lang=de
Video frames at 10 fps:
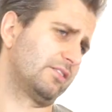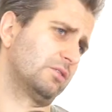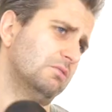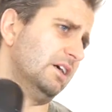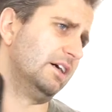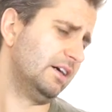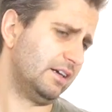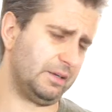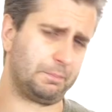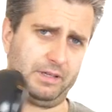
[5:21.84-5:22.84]
Also
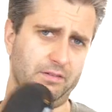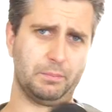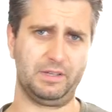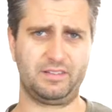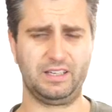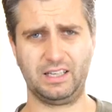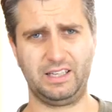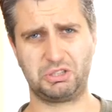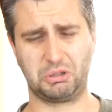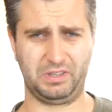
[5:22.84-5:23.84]
ich bin damit
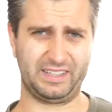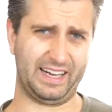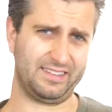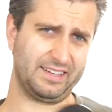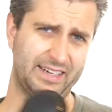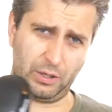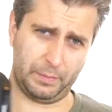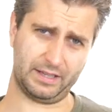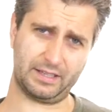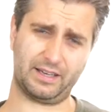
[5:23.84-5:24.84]
sicherlich schon um die 30
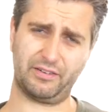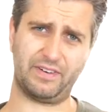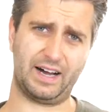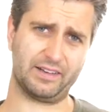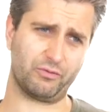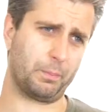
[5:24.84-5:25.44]
Kilometer gefahren,